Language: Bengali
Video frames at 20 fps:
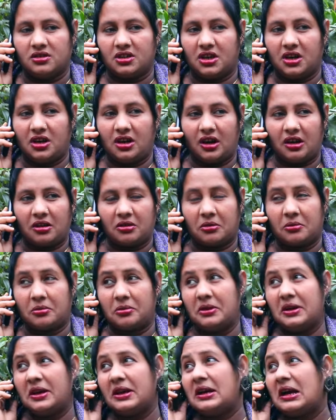কি আর করবো
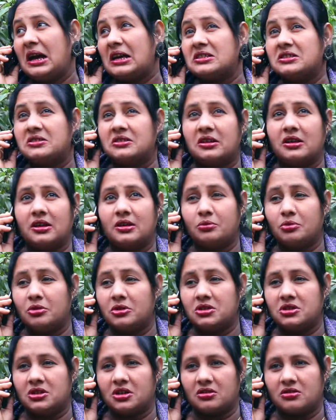এই গাছতলায়
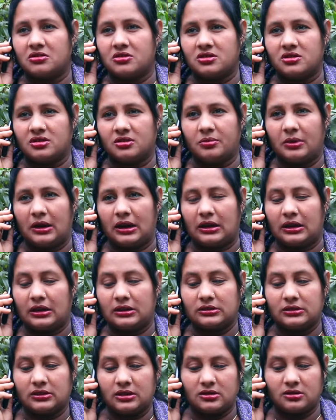বসে রয়েছি ভালো
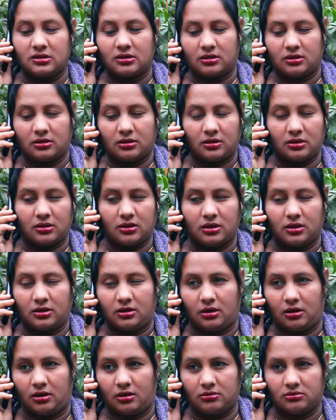লাগতেছিল না
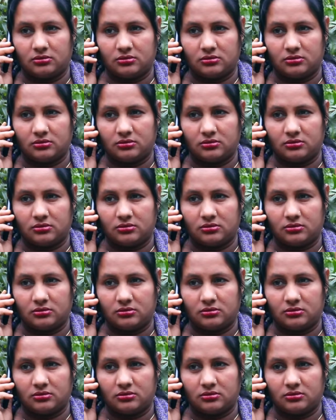লিগে